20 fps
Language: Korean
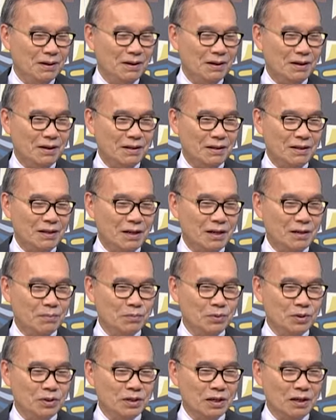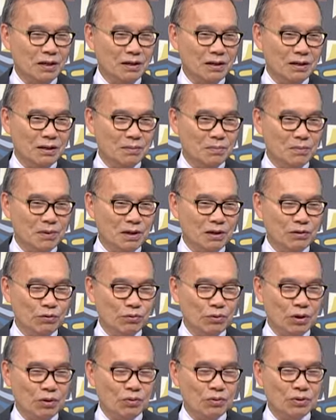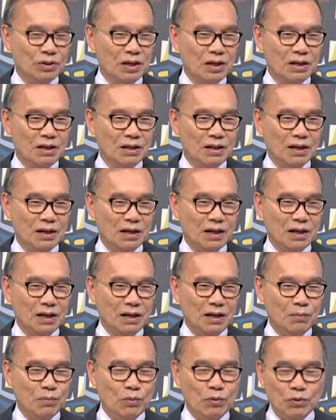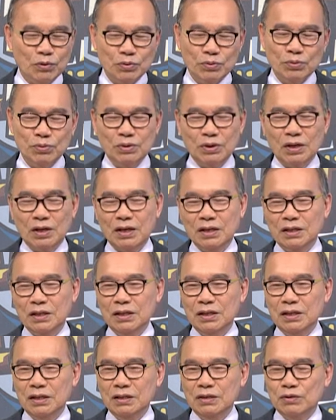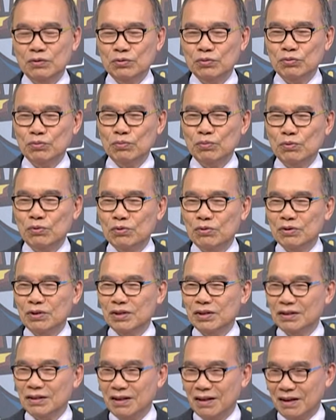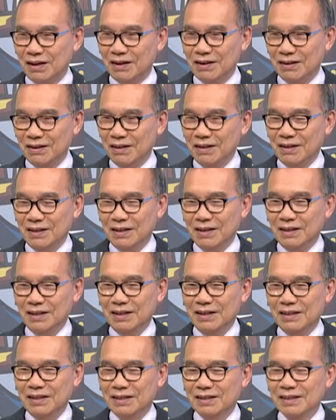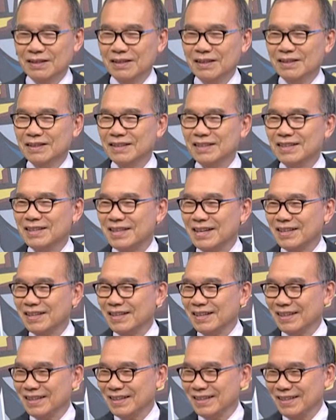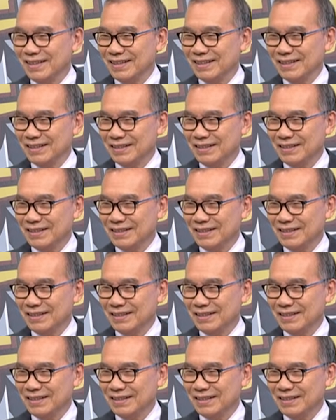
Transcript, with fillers: 갔다 가면 잘난 마누라고 살다가 내 목숨까지 잃을 줄 모르겠다. 이런 걱정이 생긴 거예요.